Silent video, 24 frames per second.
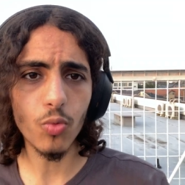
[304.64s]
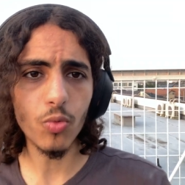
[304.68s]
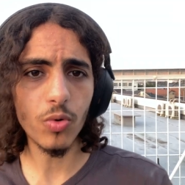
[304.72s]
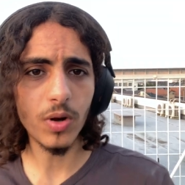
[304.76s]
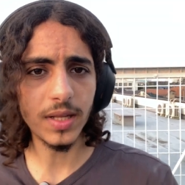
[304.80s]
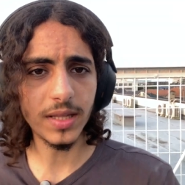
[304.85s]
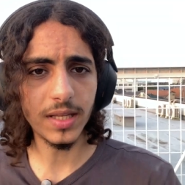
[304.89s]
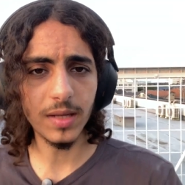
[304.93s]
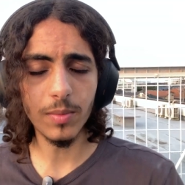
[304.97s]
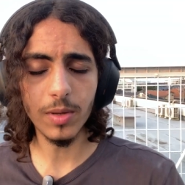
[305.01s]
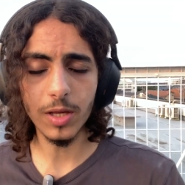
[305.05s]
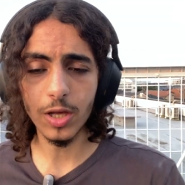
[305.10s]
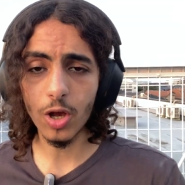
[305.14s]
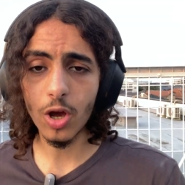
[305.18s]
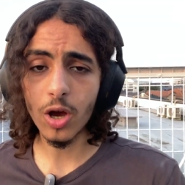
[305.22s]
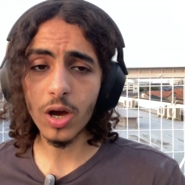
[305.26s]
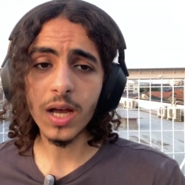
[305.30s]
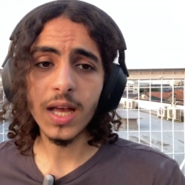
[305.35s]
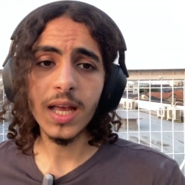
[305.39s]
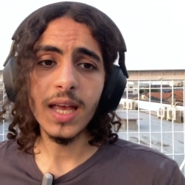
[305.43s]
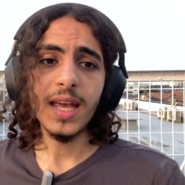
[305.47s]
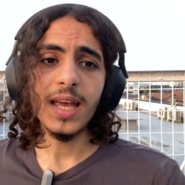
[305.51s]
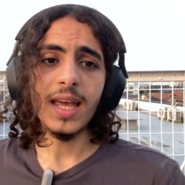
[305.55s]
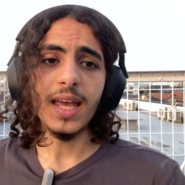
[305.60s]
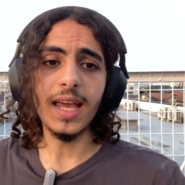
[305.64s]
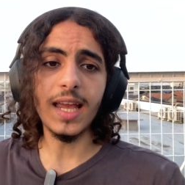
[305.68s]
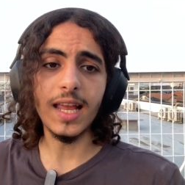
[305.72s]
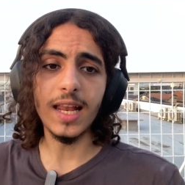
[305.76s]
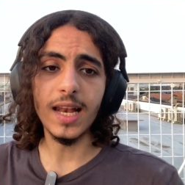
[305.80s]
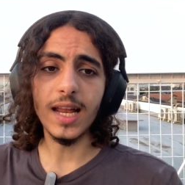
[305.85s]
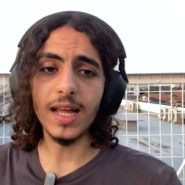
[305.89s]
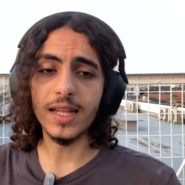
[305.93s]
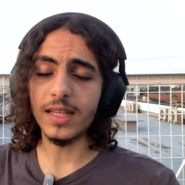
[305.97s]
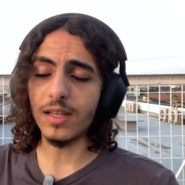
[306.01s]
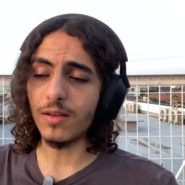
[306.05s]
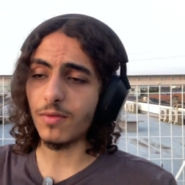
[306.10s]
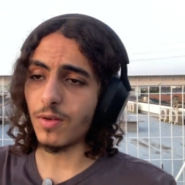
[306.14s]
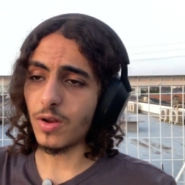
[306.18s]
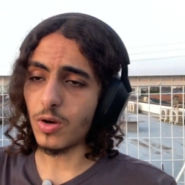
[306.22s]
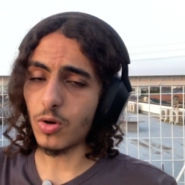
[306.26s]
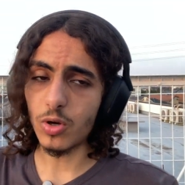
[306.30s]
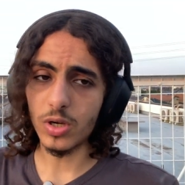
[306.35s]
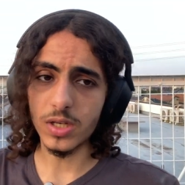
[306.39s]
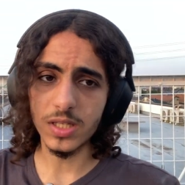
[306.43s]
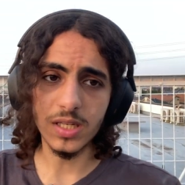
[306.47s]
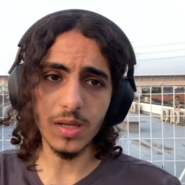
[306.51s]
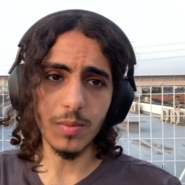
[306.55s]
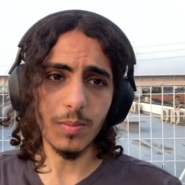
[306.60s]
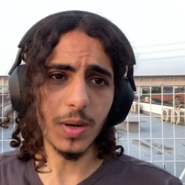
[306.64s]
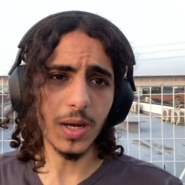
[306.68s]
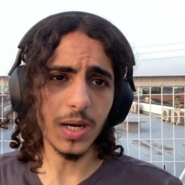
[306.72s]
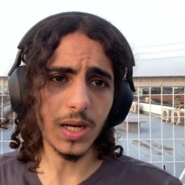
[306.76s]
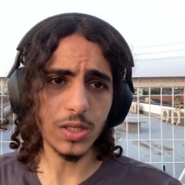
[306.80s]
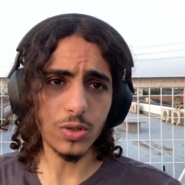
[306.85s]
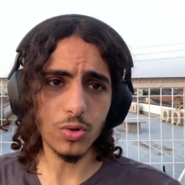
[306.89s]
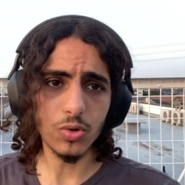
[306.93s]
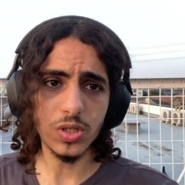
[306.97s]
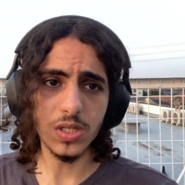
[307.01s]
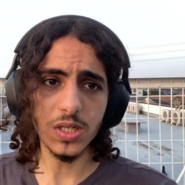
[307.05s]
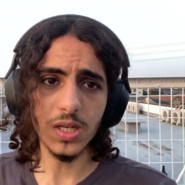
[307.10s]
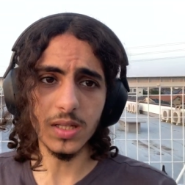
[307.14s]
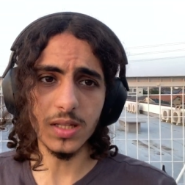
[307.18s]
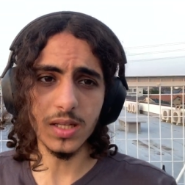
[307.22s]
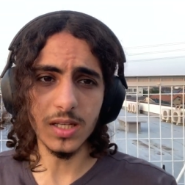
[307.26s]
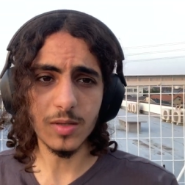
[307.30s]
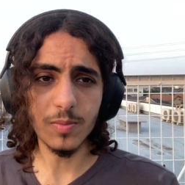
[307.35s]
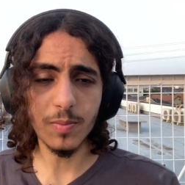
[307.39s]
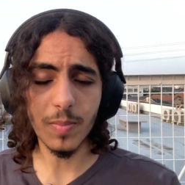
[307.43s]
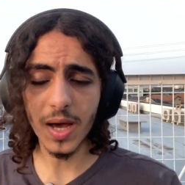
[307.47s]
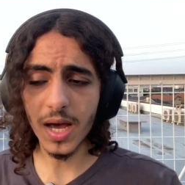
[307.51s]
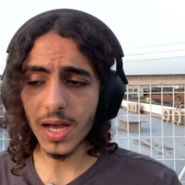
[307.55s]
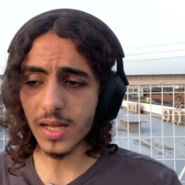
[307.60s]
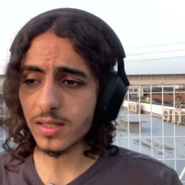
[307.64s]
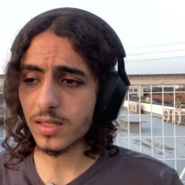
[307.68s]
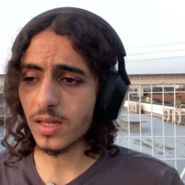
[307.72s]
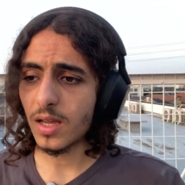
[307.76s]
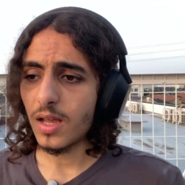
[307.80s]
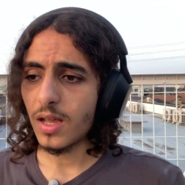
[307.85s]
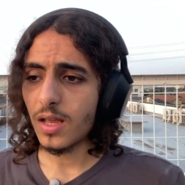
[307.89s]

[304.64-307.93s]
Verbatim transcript: ou un des meilleurs, et là tu es valorisé par la société Sparte,